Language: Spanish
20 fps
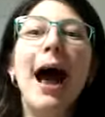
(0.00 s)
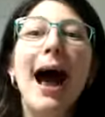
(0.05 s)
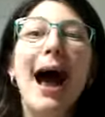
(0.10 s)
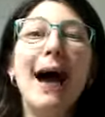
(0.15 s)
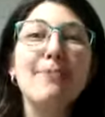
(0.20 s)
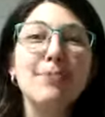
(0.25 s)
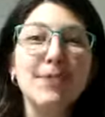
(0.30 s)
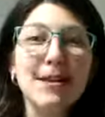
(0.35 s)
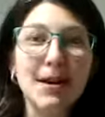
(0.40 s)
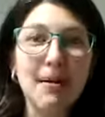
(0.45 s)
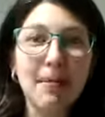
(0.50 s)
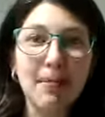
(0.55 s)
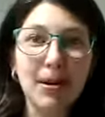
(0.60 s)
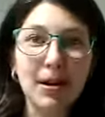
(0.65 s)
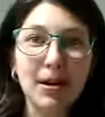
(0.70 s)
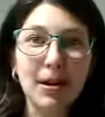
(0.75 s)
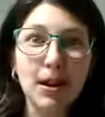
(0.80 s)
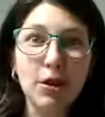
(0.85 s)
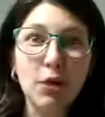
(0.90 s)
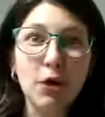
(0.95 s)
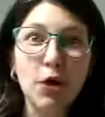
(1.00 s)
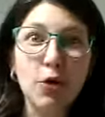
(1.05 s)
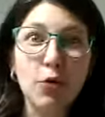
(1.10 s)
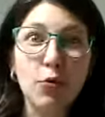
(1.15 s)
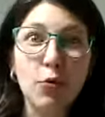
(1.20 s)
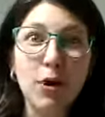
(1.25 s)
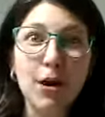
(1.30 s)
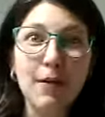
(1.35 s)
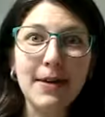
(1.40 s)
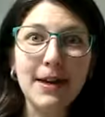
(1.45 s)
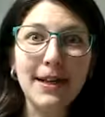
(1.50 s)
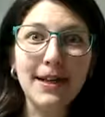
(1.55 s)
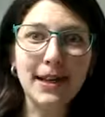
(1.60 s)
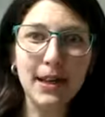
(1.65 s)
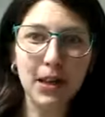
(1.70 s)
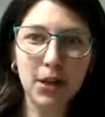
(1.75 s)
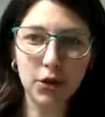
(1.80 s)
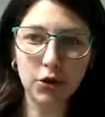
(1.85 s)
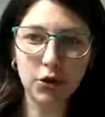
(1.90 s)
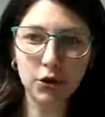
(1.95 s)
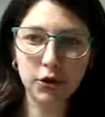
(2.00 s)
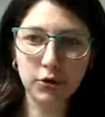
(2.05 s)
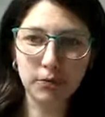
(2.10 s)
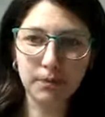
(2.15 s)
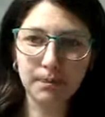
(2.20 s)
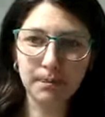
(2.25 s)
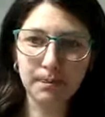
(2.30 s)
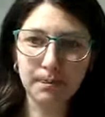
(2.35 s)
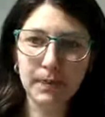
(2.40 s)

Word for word: habían perdido 9 kilos.